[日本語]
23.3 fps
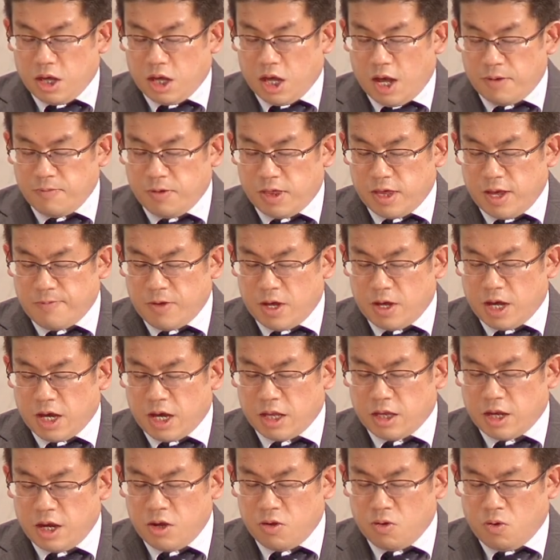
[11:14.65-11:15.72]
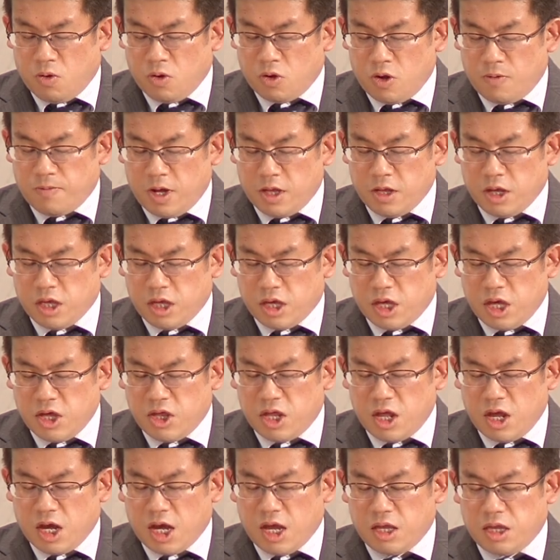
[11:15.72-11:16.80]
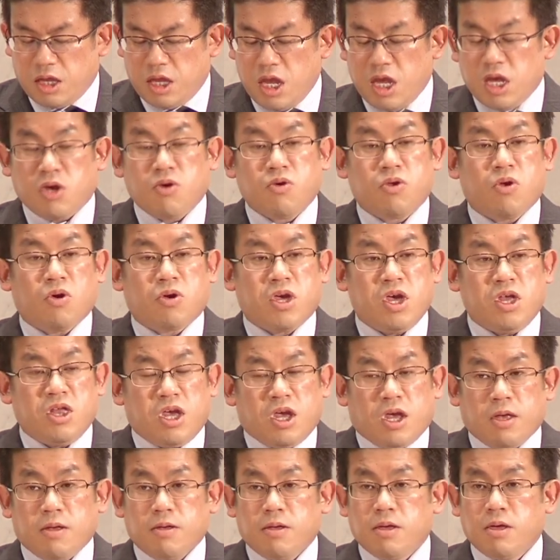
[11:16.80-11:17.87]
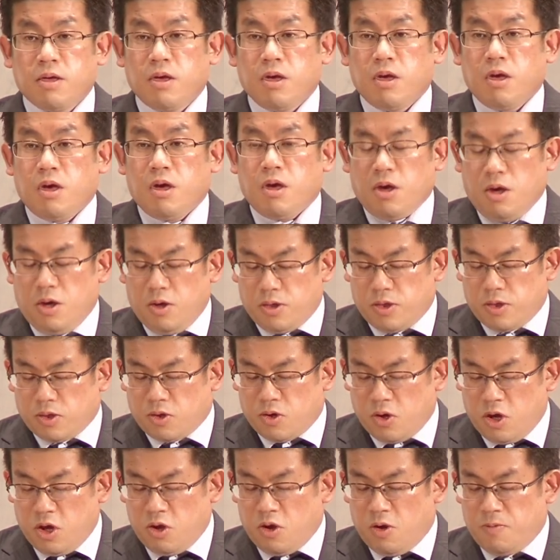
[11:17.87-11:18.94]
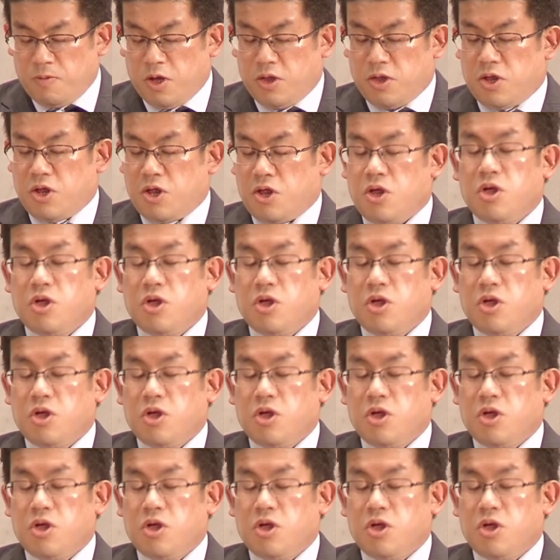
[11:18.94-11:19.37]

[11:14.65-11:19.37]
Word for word: 神様が語る言葉に聞き従っていくときに、救いの道、